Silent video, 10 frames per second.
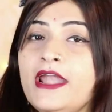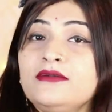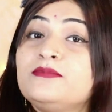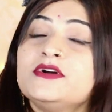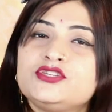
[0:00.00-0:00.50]

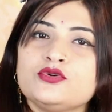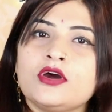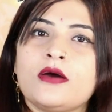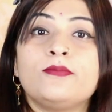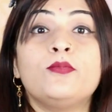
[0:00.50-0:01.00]
एंड बच्चों
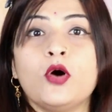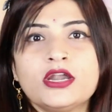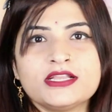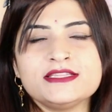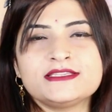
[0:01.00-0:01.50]
का
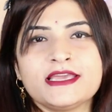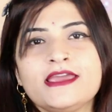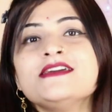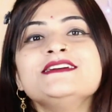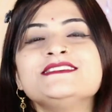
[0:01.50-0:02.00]
बॉटल से
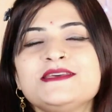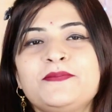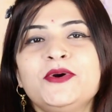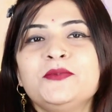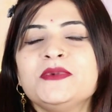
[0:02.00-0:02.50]

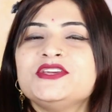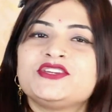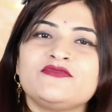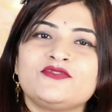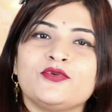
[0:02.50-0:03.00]
सिपर में
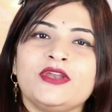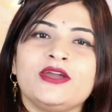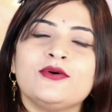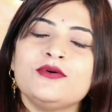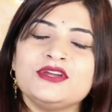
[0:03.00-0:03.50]
शिफ्ट होने
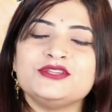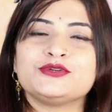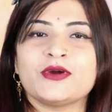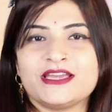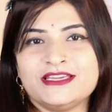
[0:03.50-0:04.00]
को
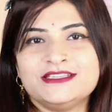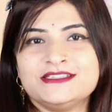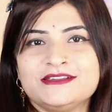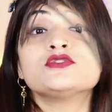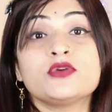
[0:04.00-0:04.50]
एंजॉय
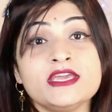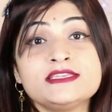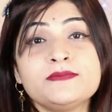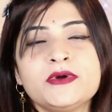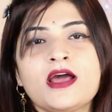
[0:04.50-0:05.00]
कीजिए सो so, ये
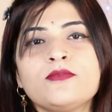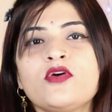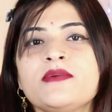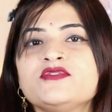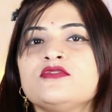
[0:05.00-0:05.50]
सिपर
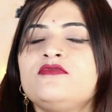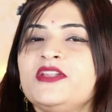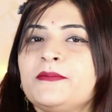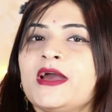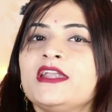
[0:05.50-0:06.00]
आपको एमेजोन
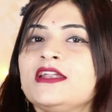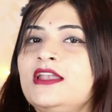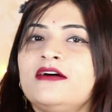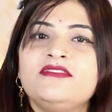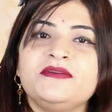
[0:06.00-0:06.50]
फ्लिपकार्ट एंड
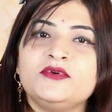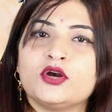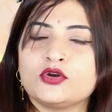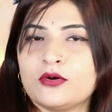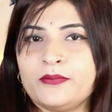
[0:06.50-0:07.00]
लवलेब
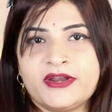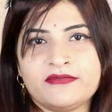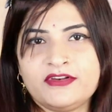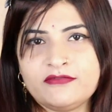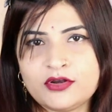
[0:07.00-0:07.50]
डॉट कॉम पर
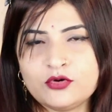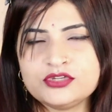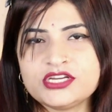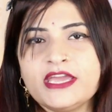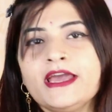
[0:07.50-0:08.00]
अवेलेबल हो
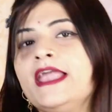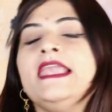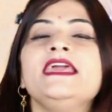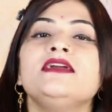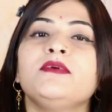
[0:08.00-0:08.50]
जाएगा
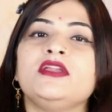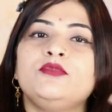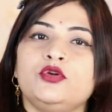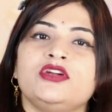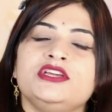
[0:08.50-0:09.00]
लिंक मैंने
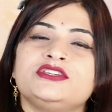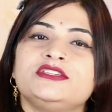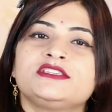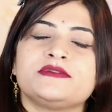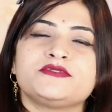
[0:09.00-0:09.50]
वीडियो के नीचे
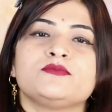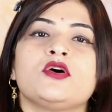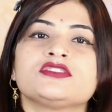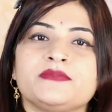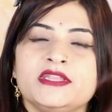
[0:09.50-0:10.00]
डिस्क्रिप्शन
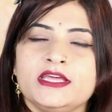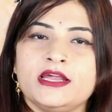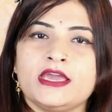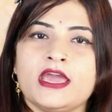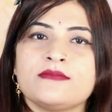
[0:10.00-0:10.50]
बॉक्स में दे
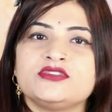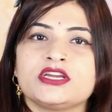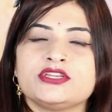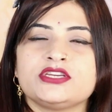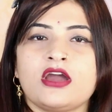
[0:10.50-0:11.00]
रखे हैं आप
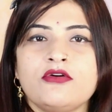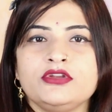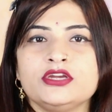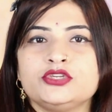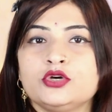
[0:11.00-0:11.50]
जाके
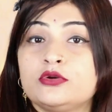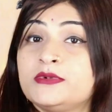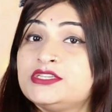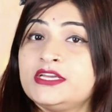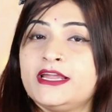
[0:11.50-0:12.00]
चेकआउट कीजिए और
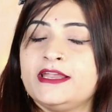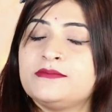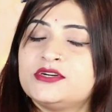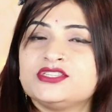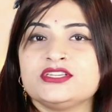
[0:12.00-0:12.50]
बच्चे के लिए
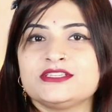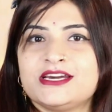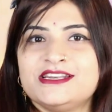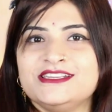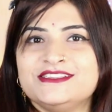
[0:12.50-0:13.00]
परचेज
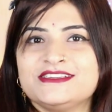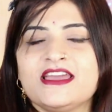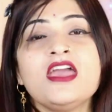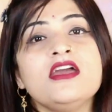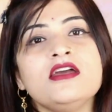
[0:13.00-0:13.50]
कर लीजिए
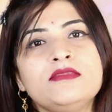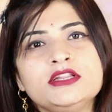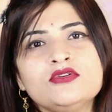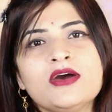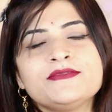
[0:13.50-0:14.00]

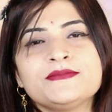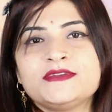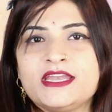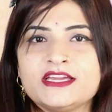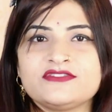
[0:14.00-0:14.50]
मिलते हो आप
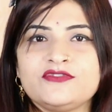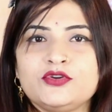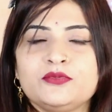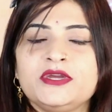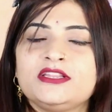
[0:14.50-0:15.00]
सबसे नेक्स्ट
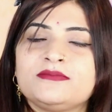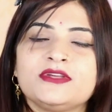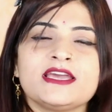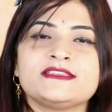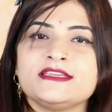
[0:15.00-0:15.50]
वीडियो में तब
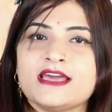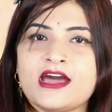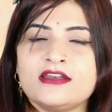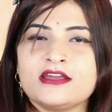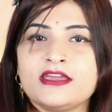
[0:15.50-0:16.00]
तक ऐसे ही
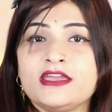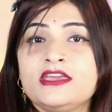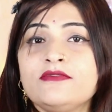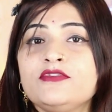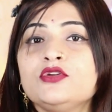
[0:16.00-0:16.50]
ध्यान रखिए
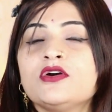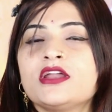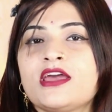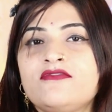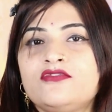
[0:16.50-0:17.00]
ये वीडियो
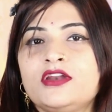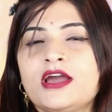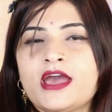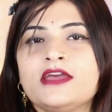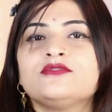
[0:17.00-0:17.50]
अगर हेल्पफुल
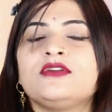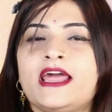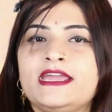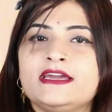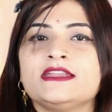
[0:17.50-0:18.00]
लगा है तो
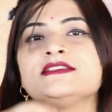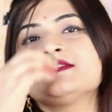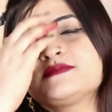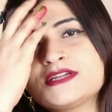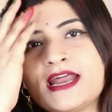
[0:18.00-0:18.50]
लाइक करें
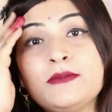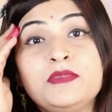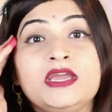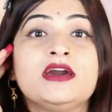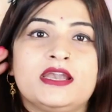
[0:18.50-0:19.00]
सब्सक्राइब
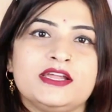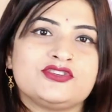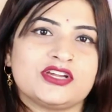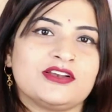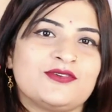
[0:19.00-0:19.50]
भी कर लें
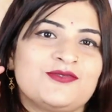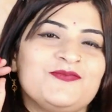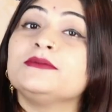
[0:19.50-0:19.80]
चैनल को